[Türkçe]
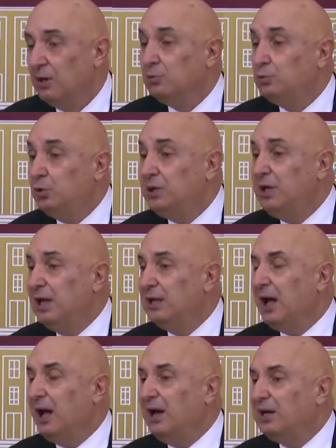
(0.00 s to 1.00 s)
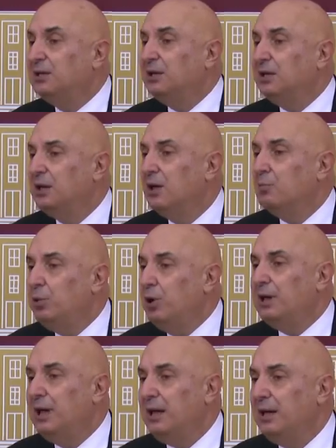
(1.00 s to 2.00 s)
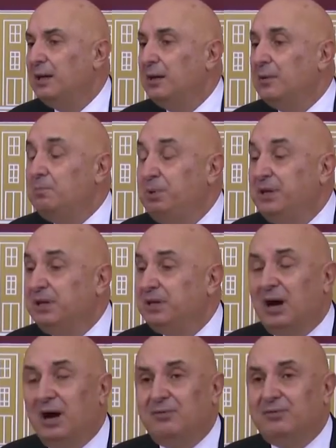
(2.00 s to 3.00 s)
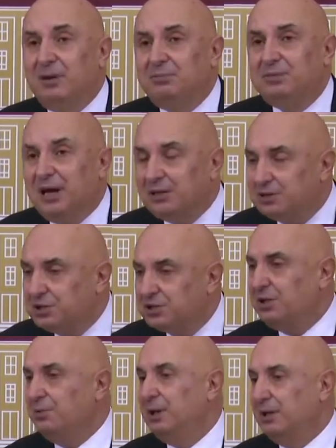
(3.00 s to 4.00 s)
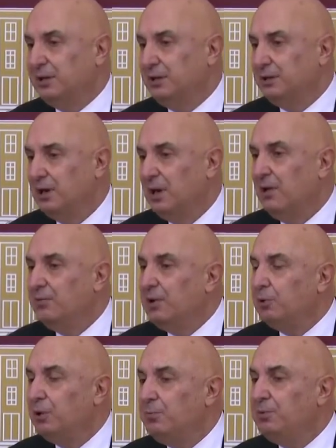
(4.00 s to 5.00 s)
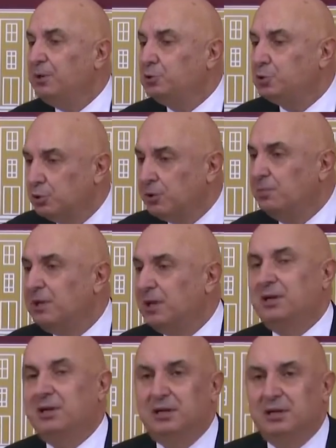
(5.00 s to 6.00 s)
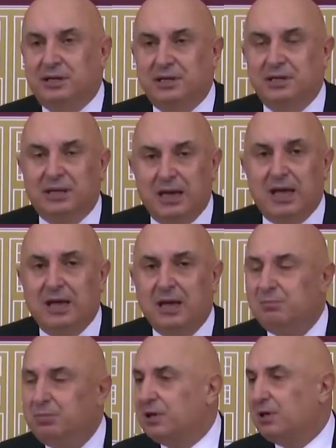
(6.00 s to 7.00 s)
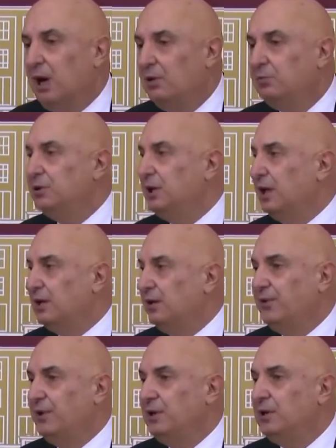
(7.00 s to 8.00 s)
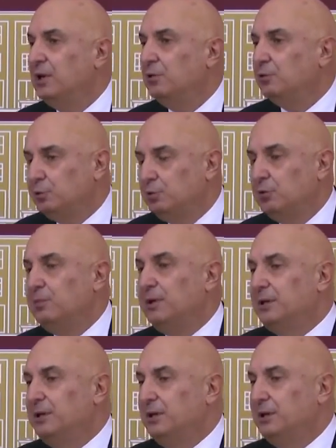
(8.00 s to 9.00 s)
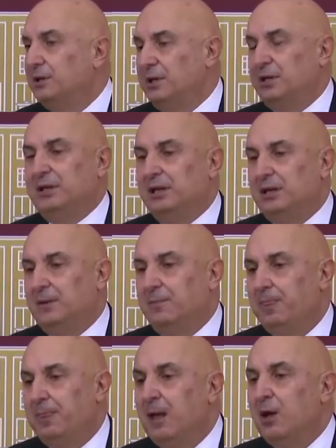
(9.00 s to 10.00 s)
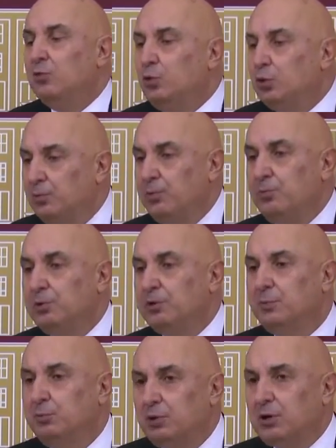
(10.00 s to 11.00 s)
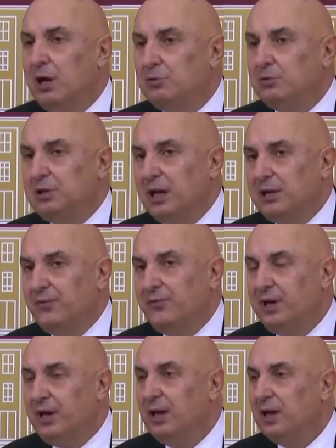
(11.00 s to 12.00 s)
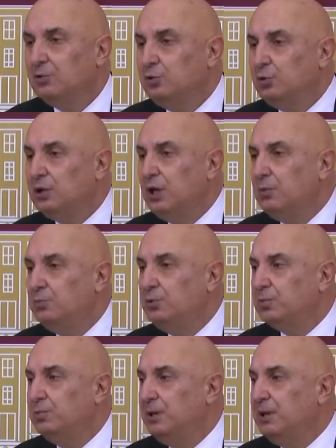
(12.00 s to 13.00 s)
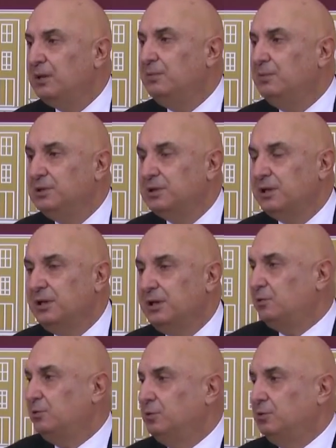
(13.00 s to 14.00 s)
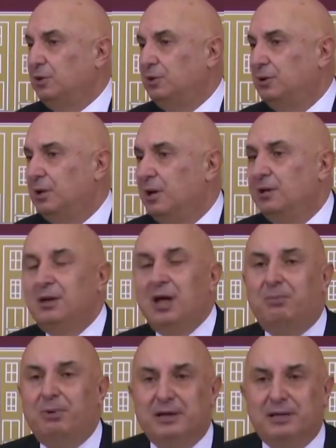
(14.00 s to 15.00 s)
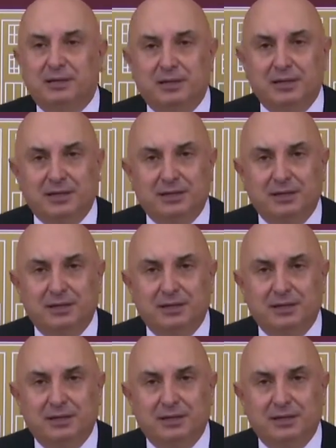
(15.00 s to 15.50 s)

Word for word: Türkiye'de artık böyle bir kavram tartışılmasın ve buna bir çözüm getirilsin diye bir kanun teklifinin sunulmasını istedi. Grubumuz da bu kanun teklifini Türkiye Büyük Millet Meclisi'ne sundu. Ne yaparsınız?